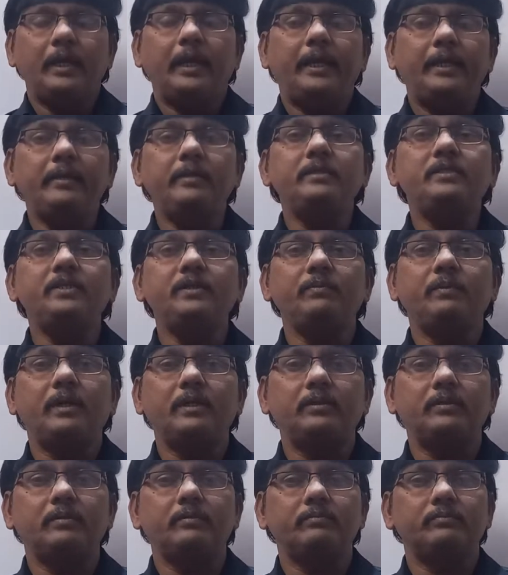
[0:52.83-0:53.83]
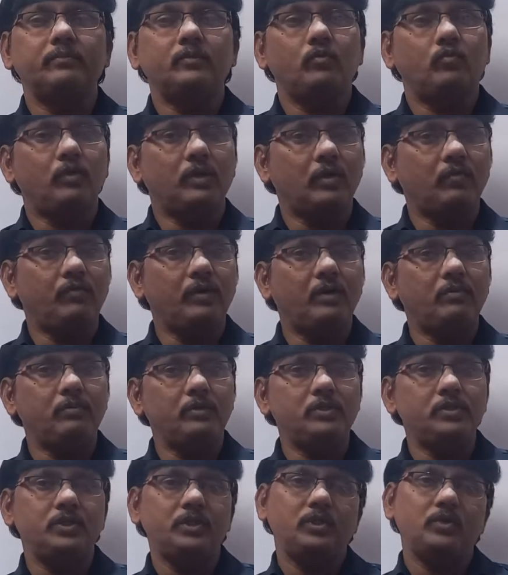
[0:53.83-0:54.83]
ఎనర్జీ మాత్రం ఒక ఫామ్
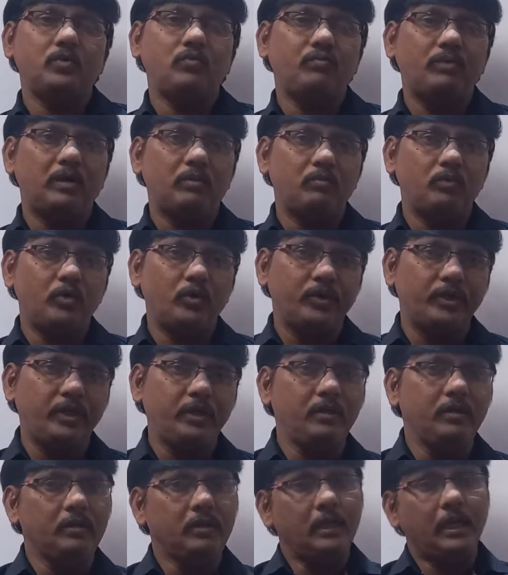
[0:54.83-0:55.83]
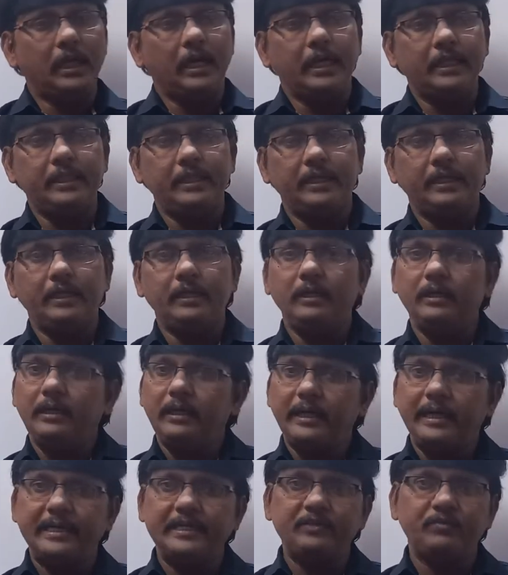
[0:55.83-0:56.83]
నుంచి ఇంకో ఫామ్లోకి అది
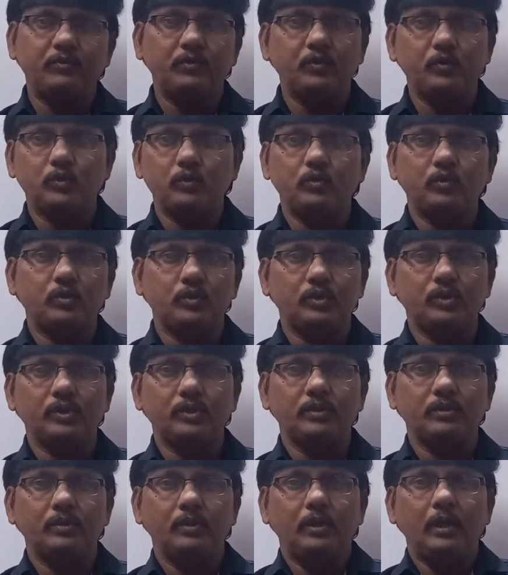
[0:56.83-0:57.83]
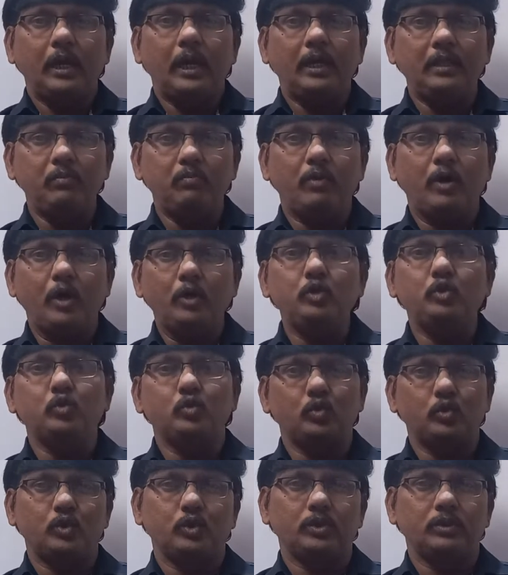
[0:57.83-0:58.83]
ట్రాన్స్ఫర్ అవుతూ ఉంటుంది అది మారుతూ
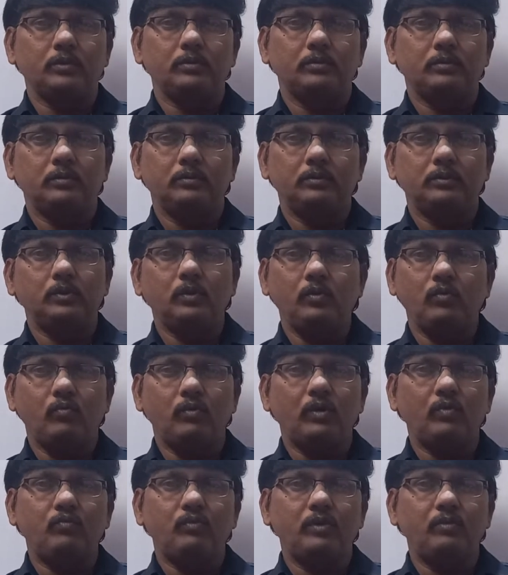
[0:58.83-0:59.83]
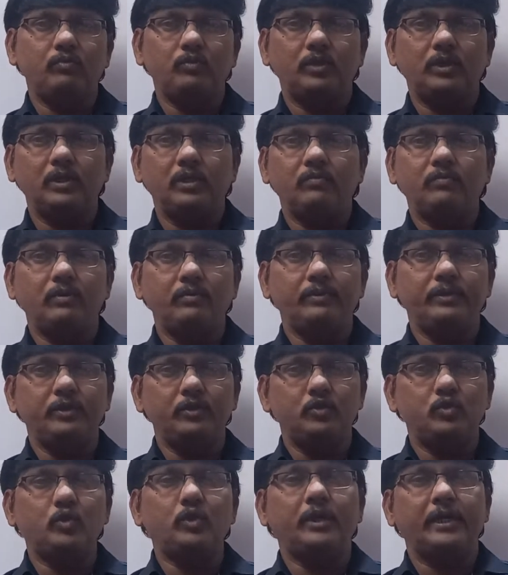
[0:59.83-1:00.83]
ఉంటుంది సో వన్ ఫామ్ టు అందర్ ఫామ్ ఇట్
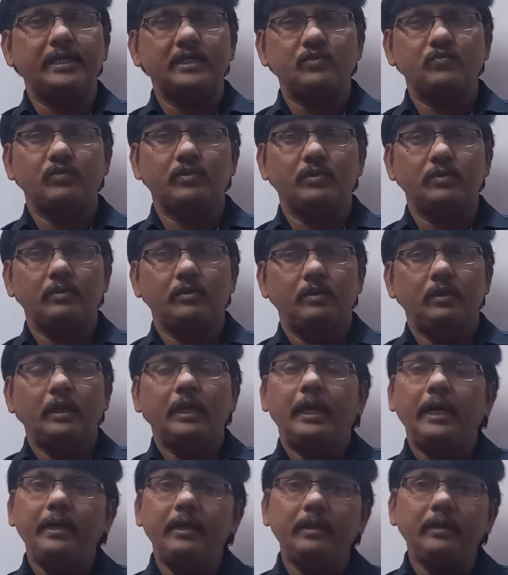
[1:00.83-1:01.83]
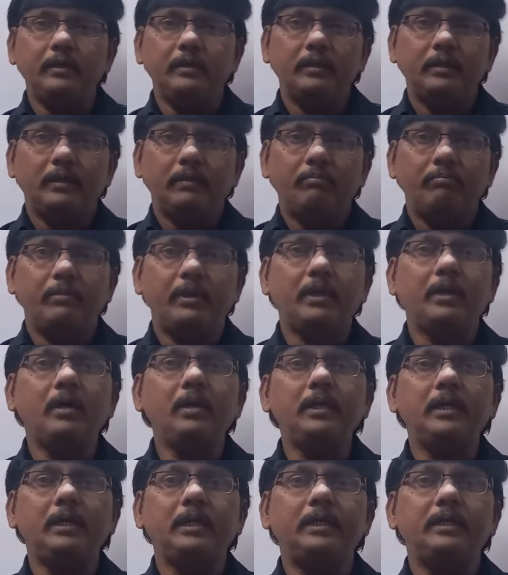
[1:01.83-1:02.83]
ఈస్ టు ట్రాన్స్ఫర్ అంటే
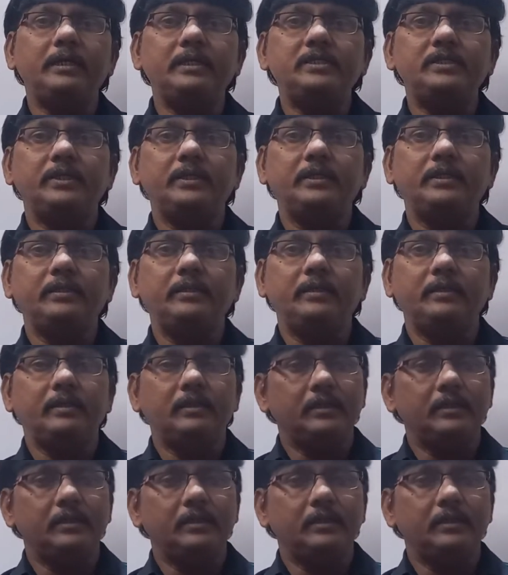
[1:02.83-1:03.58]
మెకానికల్ ఎనర్జీ అనేది